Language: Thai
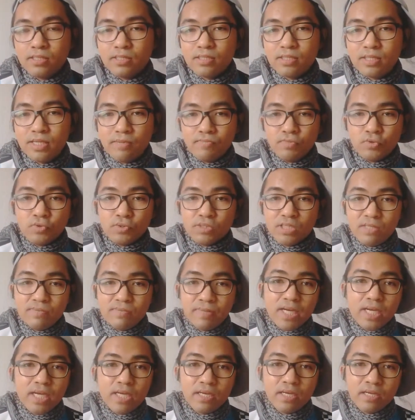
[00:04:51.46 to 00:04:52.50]
เหตุผลที่
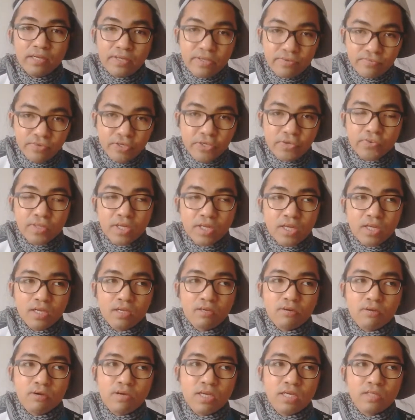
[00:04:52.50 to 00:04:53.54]
มารีวิวนะคะ
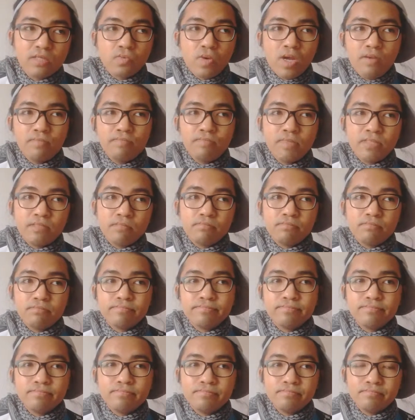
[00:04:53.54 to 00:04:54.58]
ก็เห็นว่ามัน
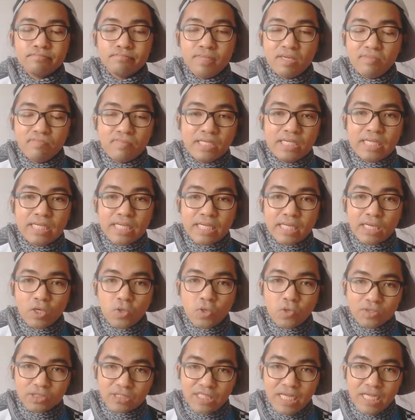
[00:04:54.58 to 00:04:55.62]
ไม่มี
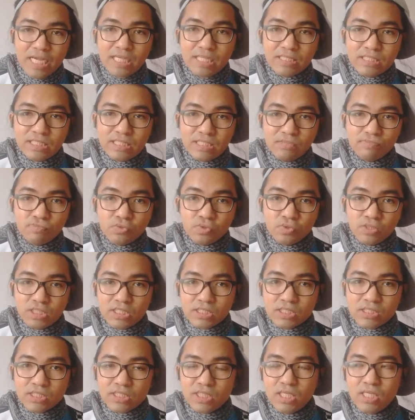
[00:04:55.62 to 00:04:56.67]
คนไทยที่พูดถึ
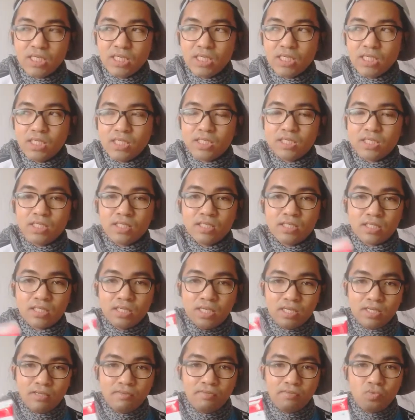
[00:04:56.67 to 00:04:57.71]

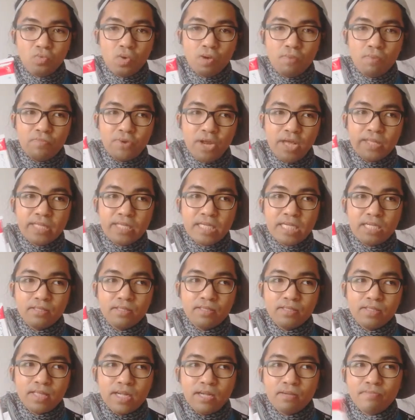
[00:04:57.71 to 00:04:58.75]
งัวแบรนด์นี้
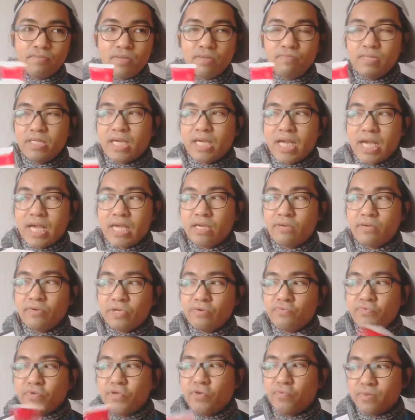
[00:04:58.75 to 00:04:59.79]
นะไม่มีใครรี
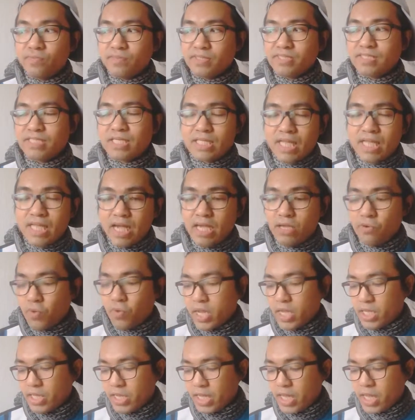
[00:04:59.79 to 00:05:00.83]
วิวเป็นภาษาไทยไว้
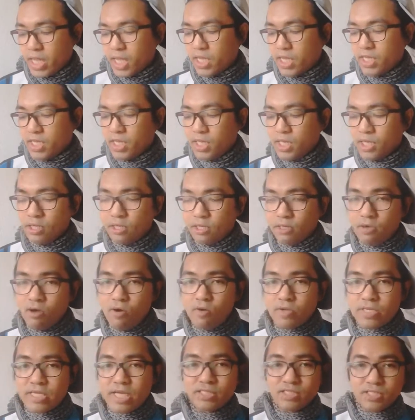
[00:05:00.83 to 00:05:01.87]
นะก็
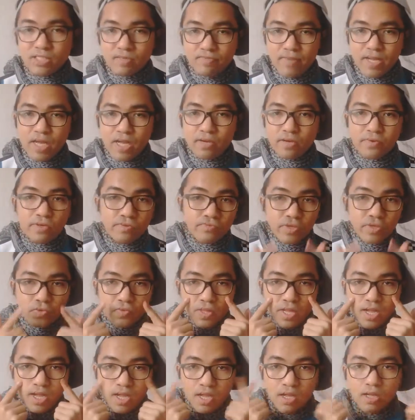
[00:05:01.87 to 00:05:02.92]
อยากจะมารีวิว
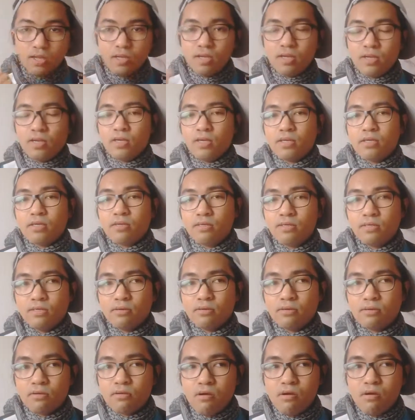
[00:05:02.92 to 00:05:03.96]
นะฮะแล้
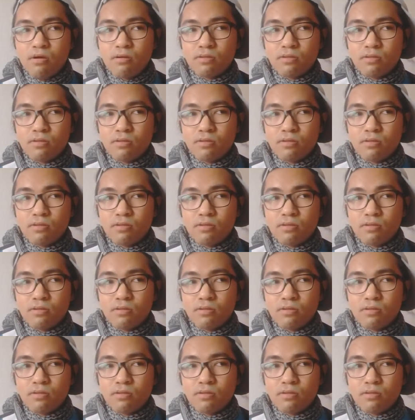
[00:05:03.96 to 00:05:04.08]
วก็